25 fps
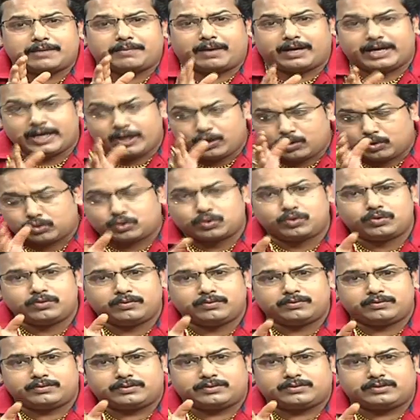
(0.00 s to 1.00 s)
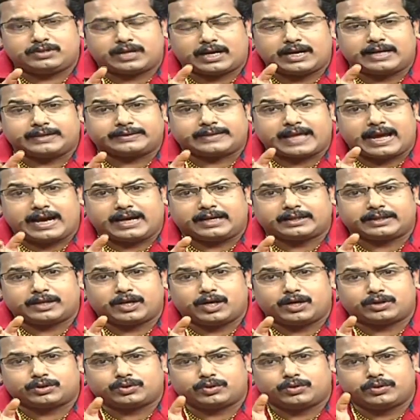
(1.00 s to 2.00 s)
মানে নতুন যারা দেখাতে
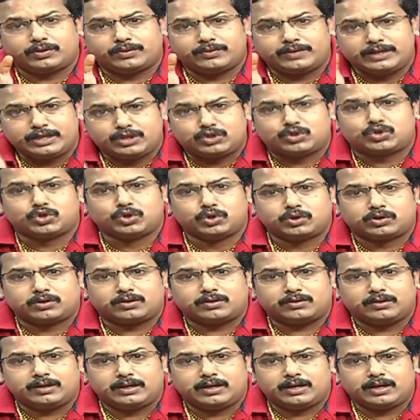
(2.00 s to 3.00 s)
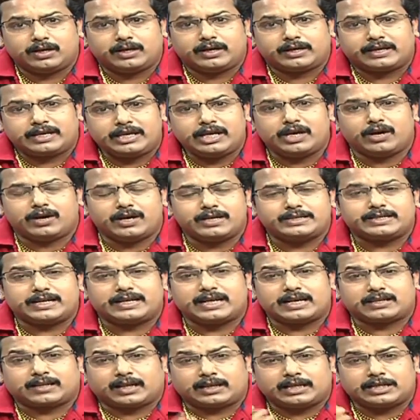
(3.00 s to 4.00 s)
হয়তো ইচ্ছুক কি হয়েছে
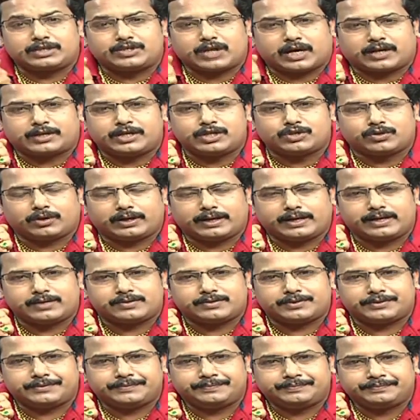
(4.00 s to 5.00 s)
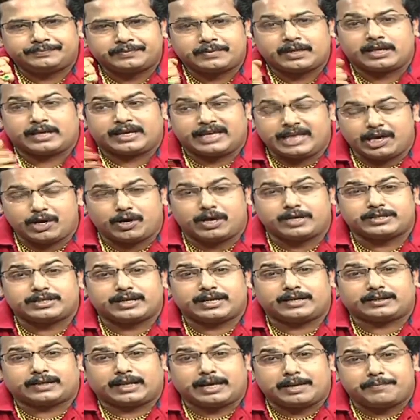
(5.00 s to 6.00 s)
না তাদের চাকরি চলে গেছে কি হয়েছে
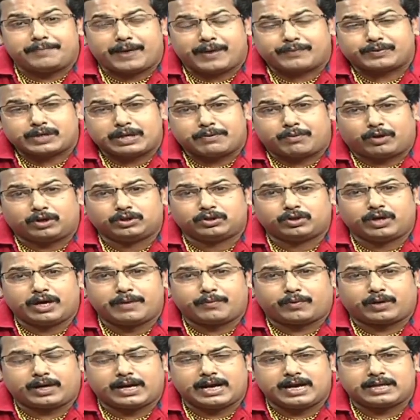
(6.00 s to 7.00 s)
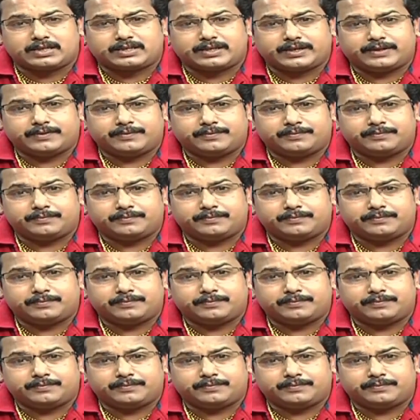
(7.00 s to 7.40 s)
না তাদের ব্যবসা বন্ধ হয়ে পড়ে আছে